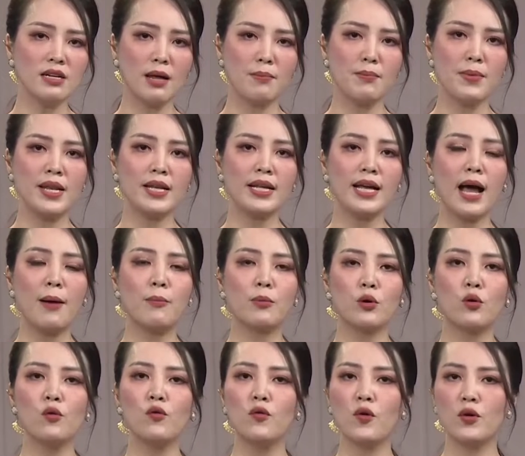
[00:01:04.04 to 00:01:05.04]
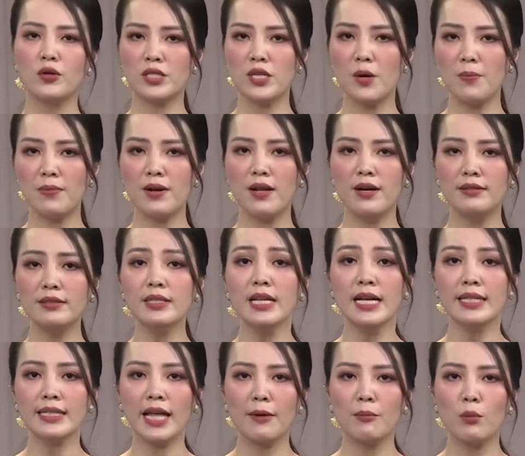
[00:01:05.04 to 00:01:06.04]
như lại biến cả một khu phố rộng lớn
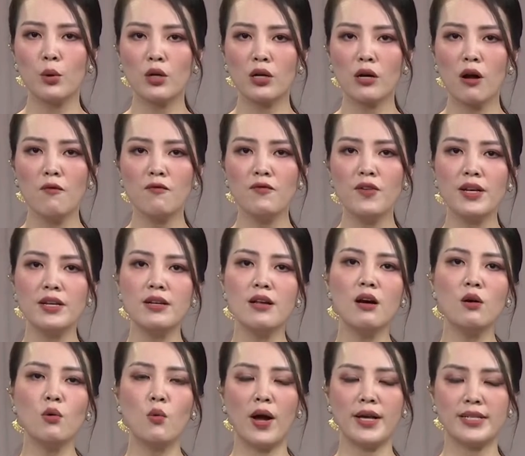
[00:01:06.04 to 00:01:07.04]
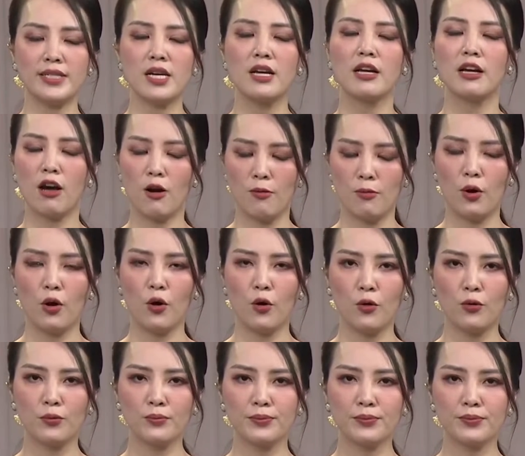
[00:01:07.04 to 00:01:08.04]
thành một công viên nước ngoài trời khổng
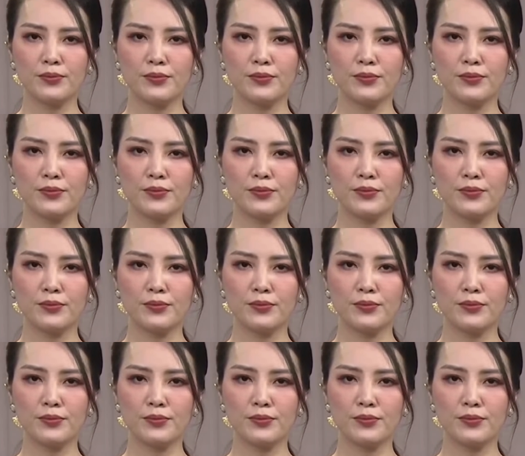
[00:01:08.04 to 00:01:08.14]
lồ